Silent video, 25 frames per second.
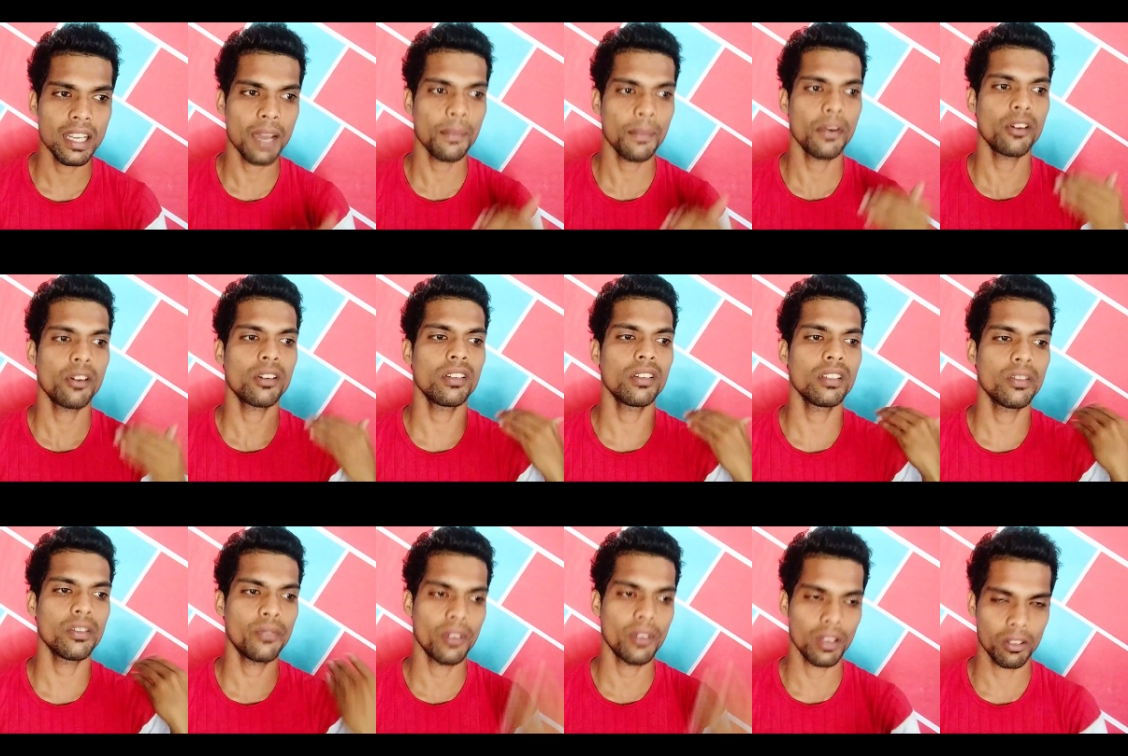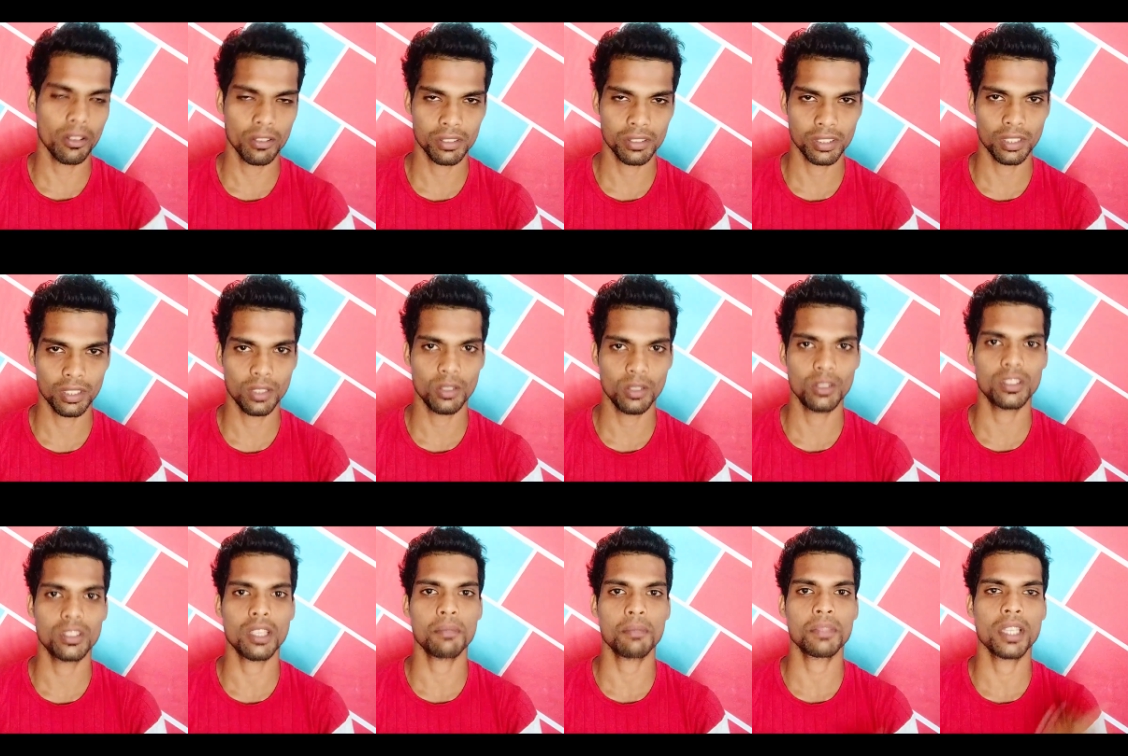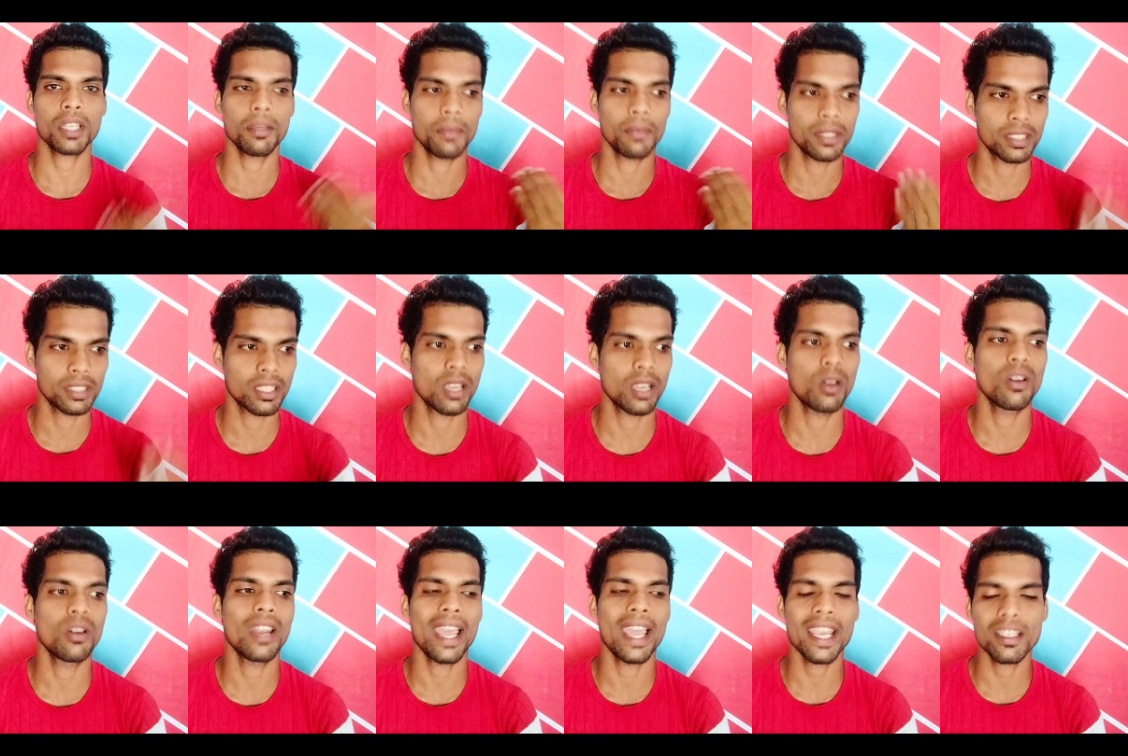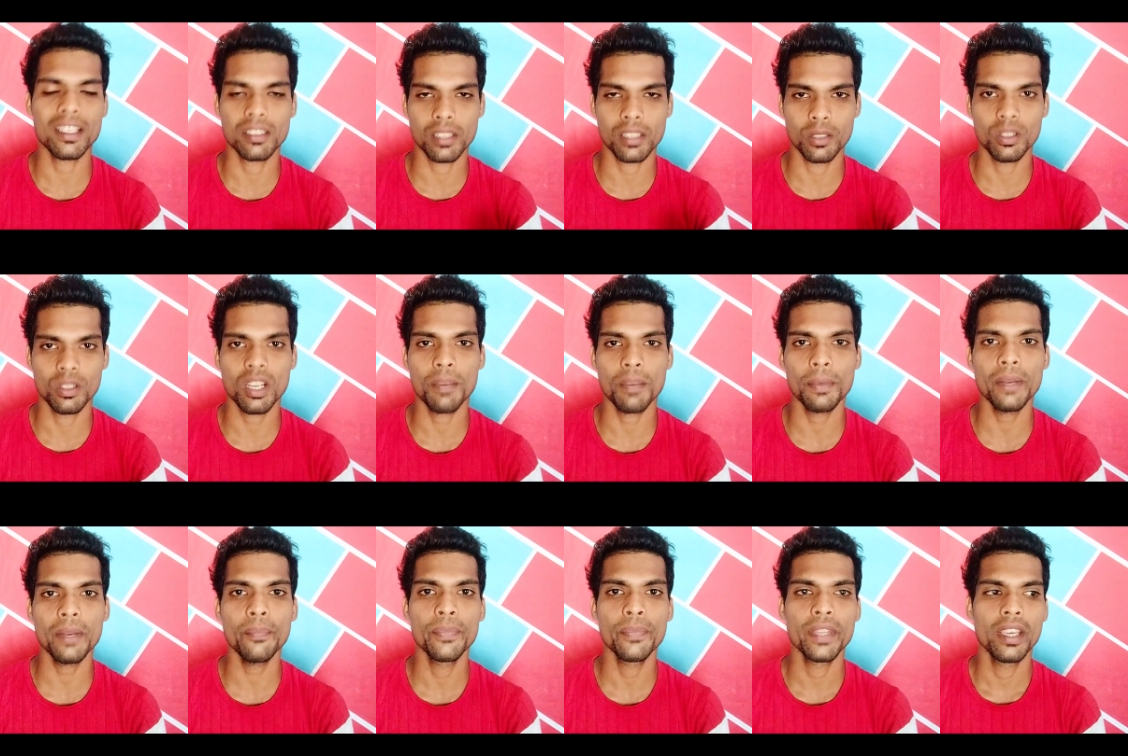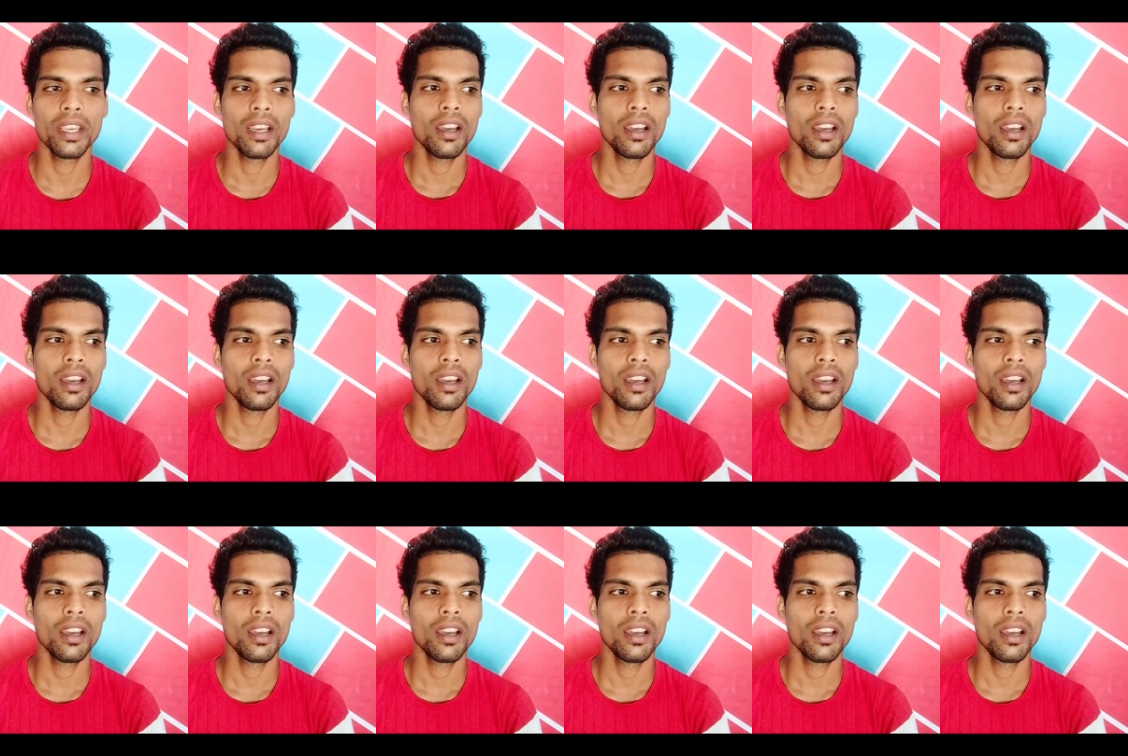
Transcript: நம்ம அவங்களுக்கு ஃபாலோவர்ஸையோ சப்ஸ்கிரைபர்ஸையோ லைக்ஸையோ நம்ம